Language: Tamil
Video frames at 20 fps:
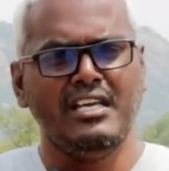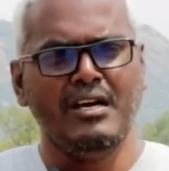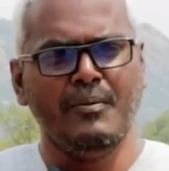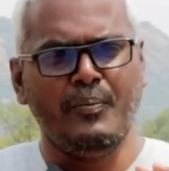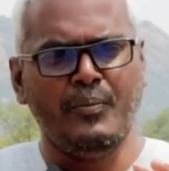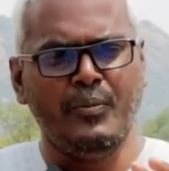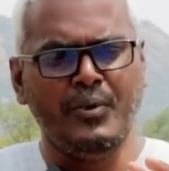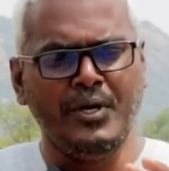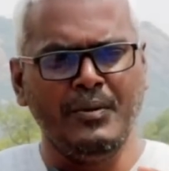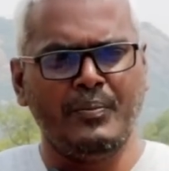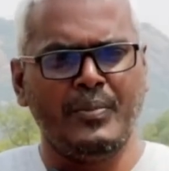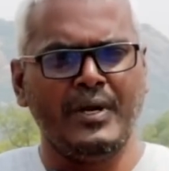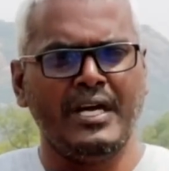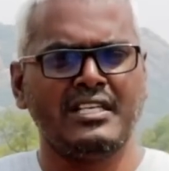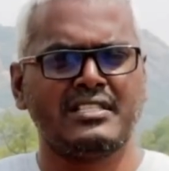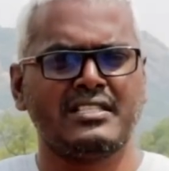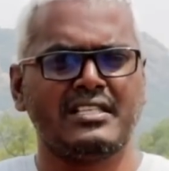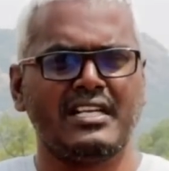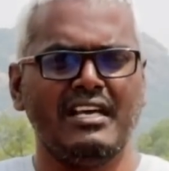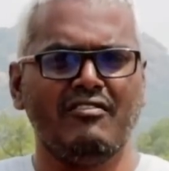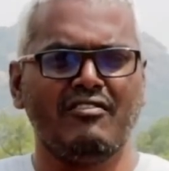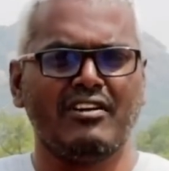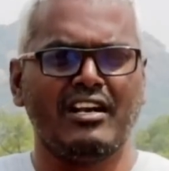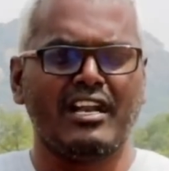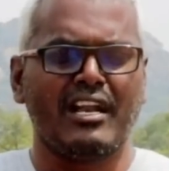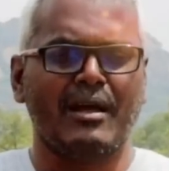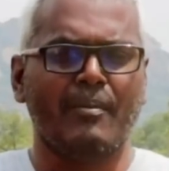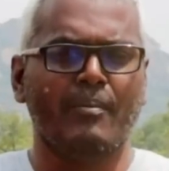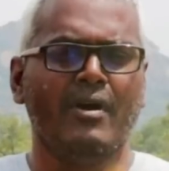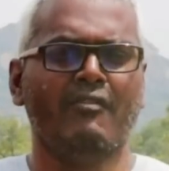எப்படி பேசுனா
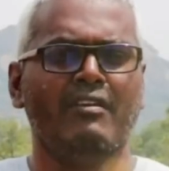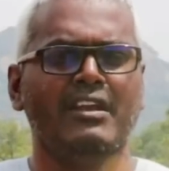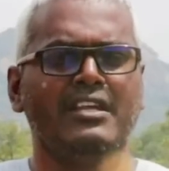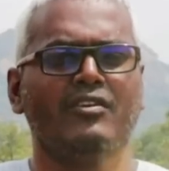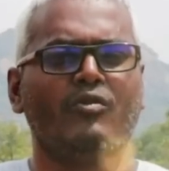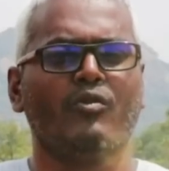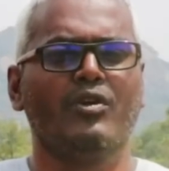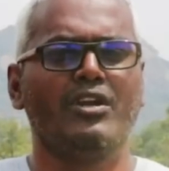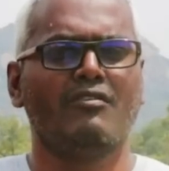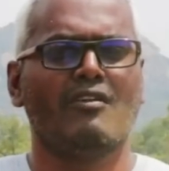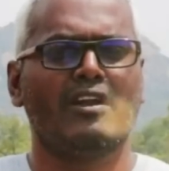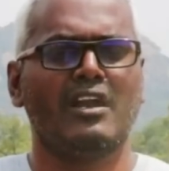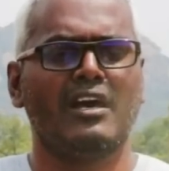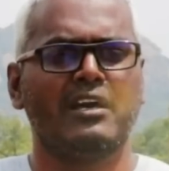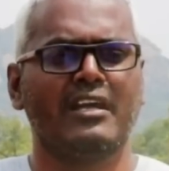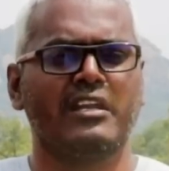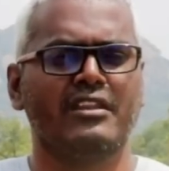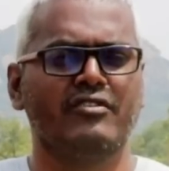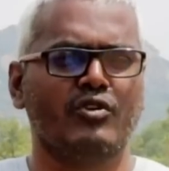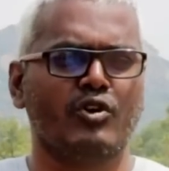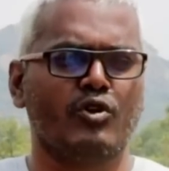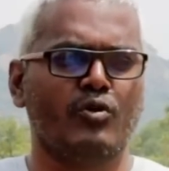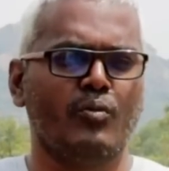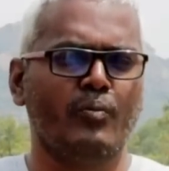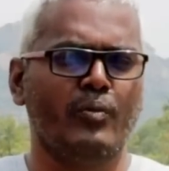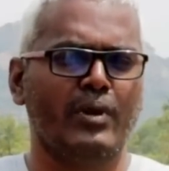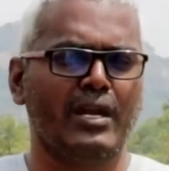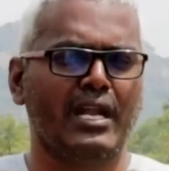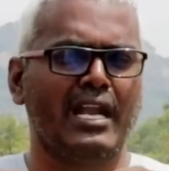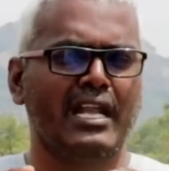இவங்கள நம்ம வழிக்கு கொண்டு வரலாங்கிறது இவங்க
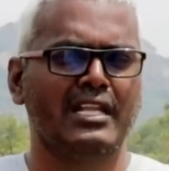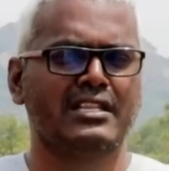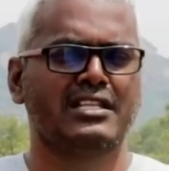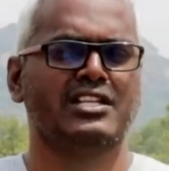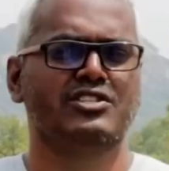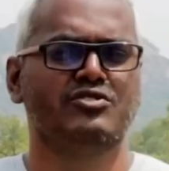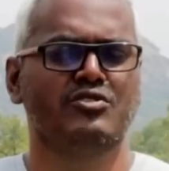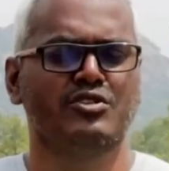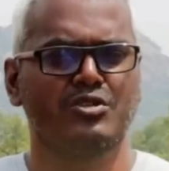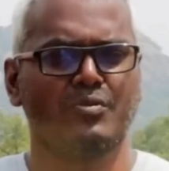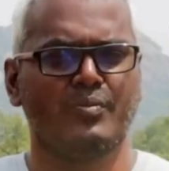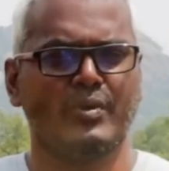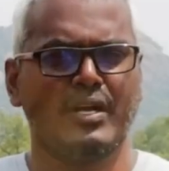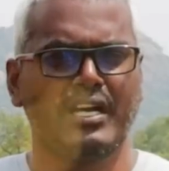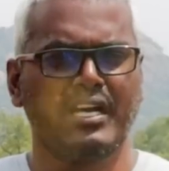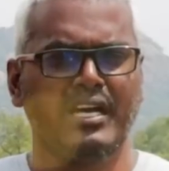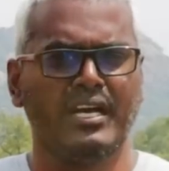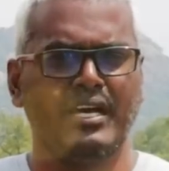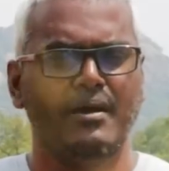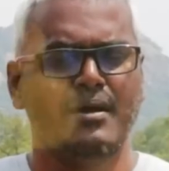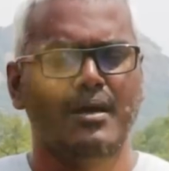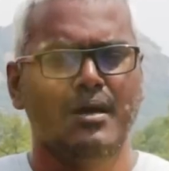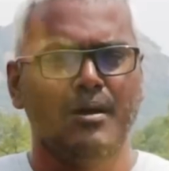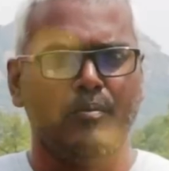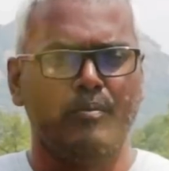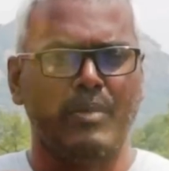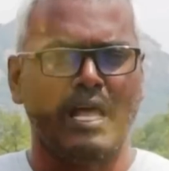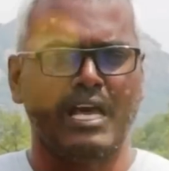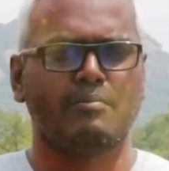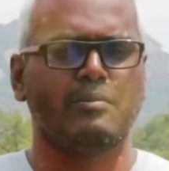ரொம்ப நல்லா தெரிஞ்சு வச்சுருப்பாங்க
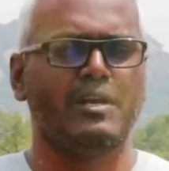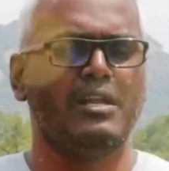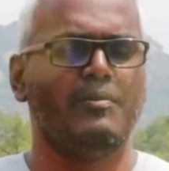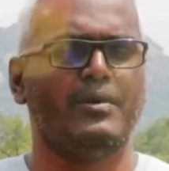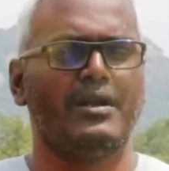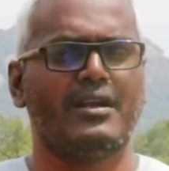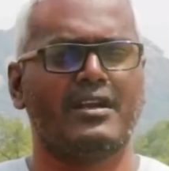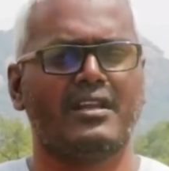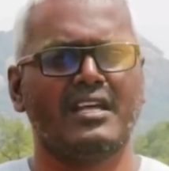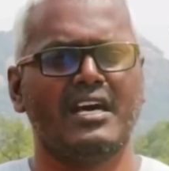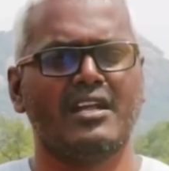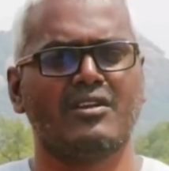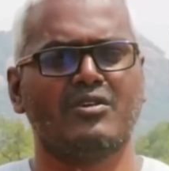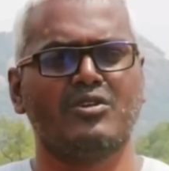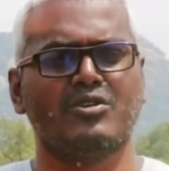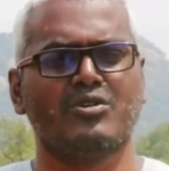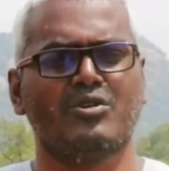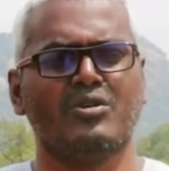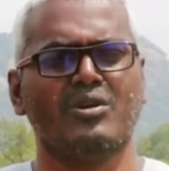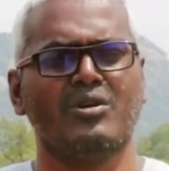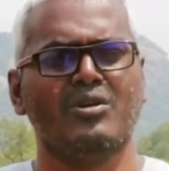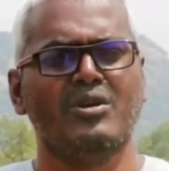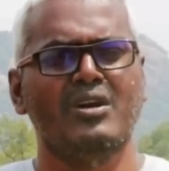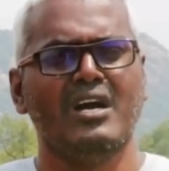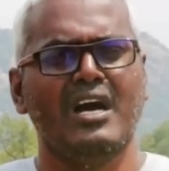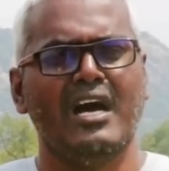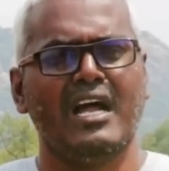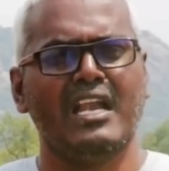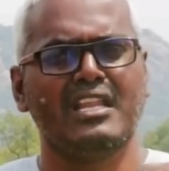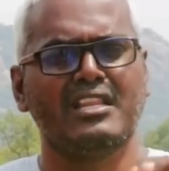பிளாக்மெயில் பண்ணுறதா இருக்கட்டும்
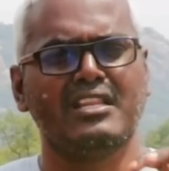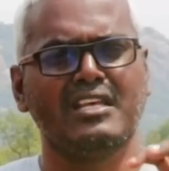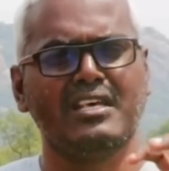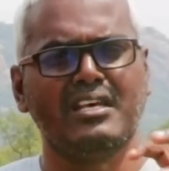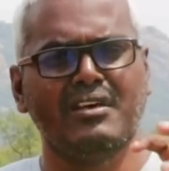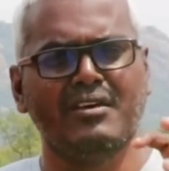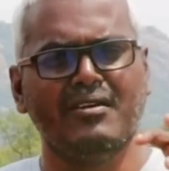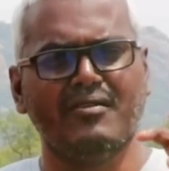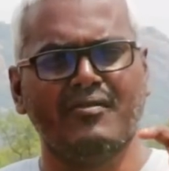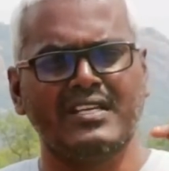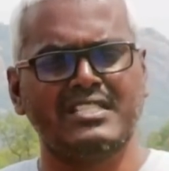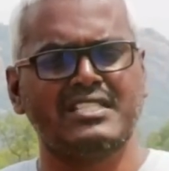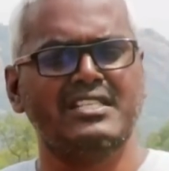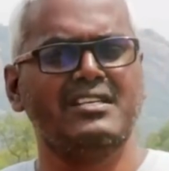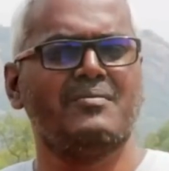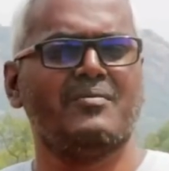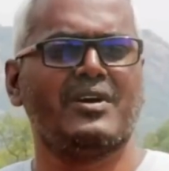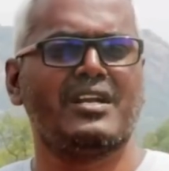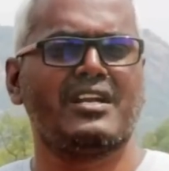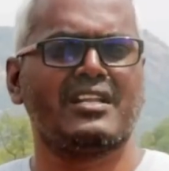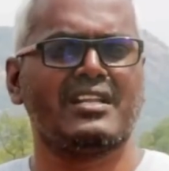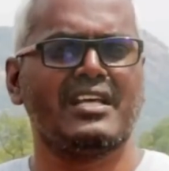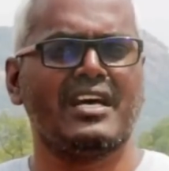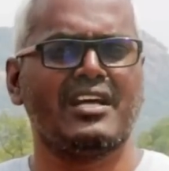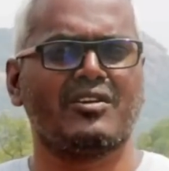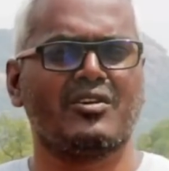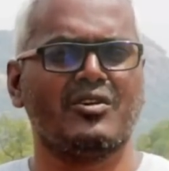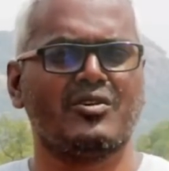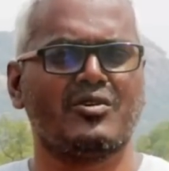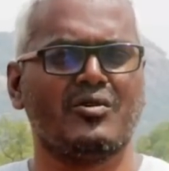அல்லது வசியம் பண்ணுறதா
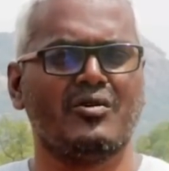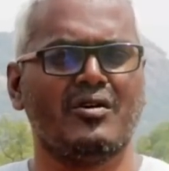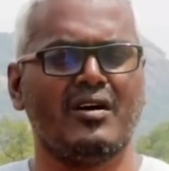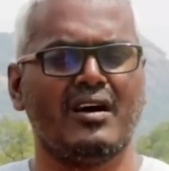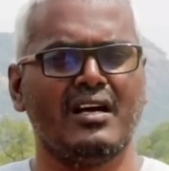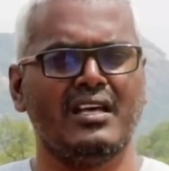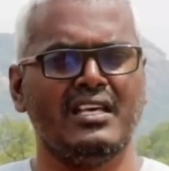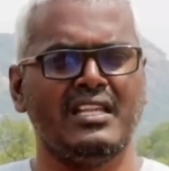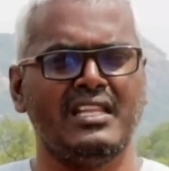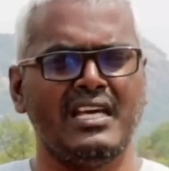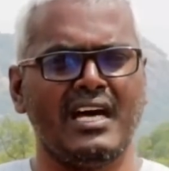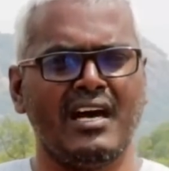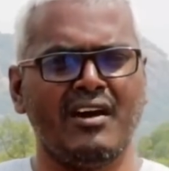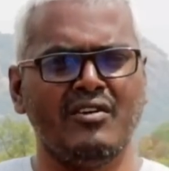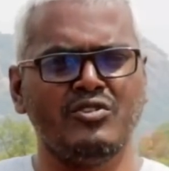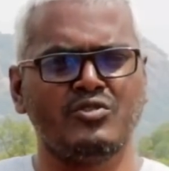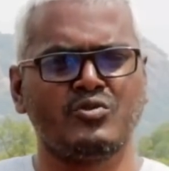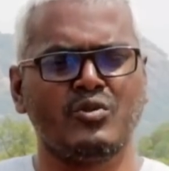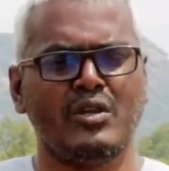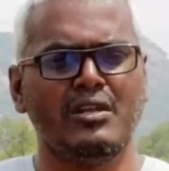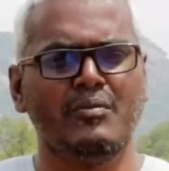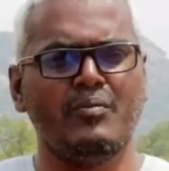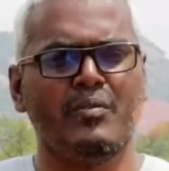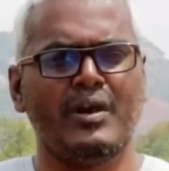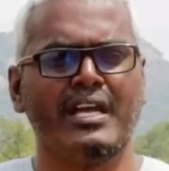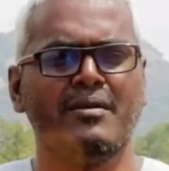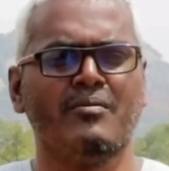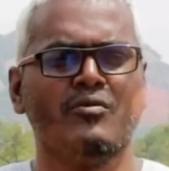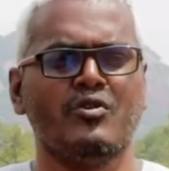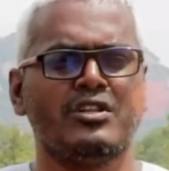இருக்கட்டும் எதையாவது சொல்லி
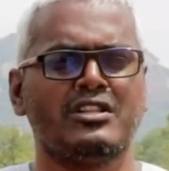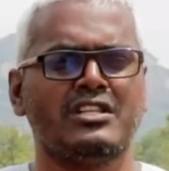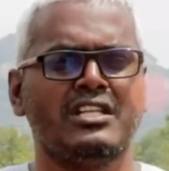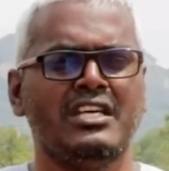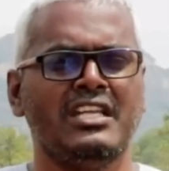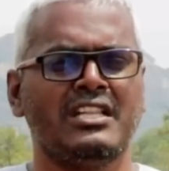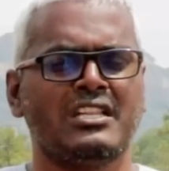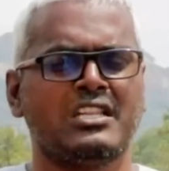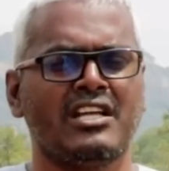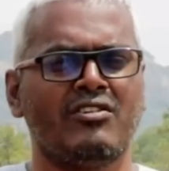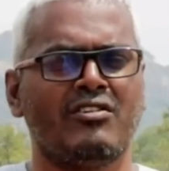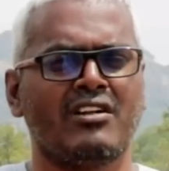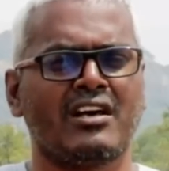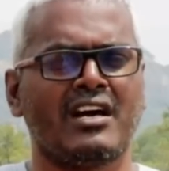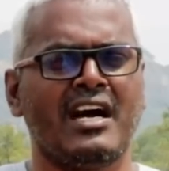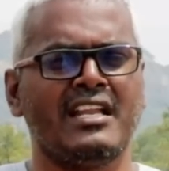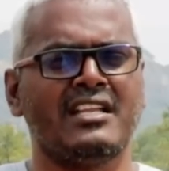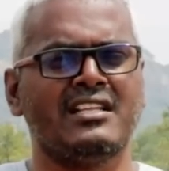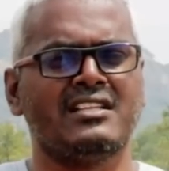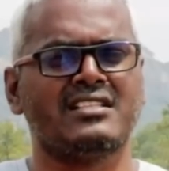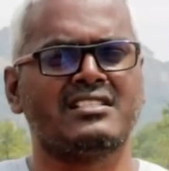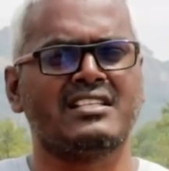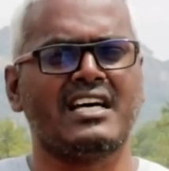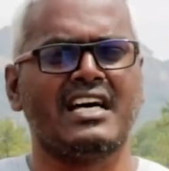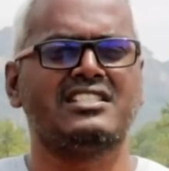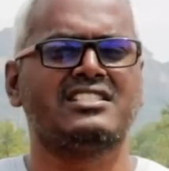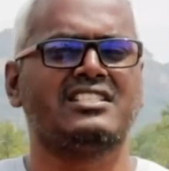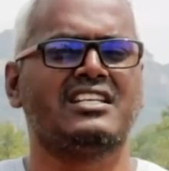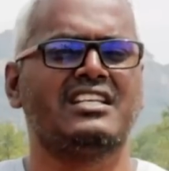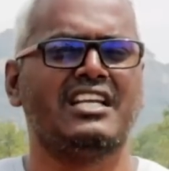பயமுறுத்தி தன்னோட காரியத்தை
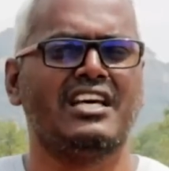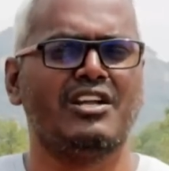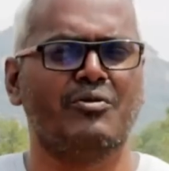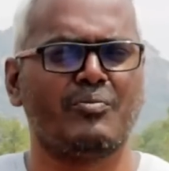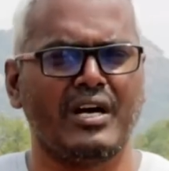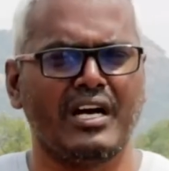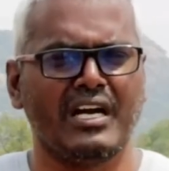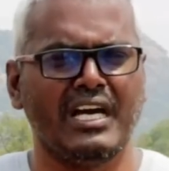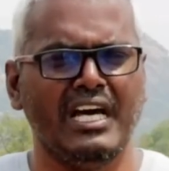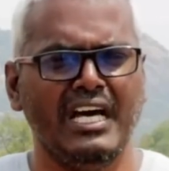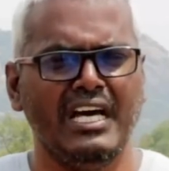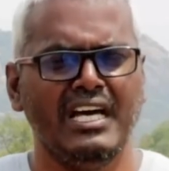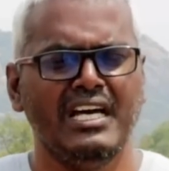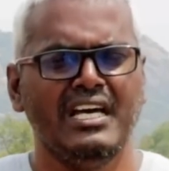சாதிச்சுக்கிட்டே இருப்பாங்க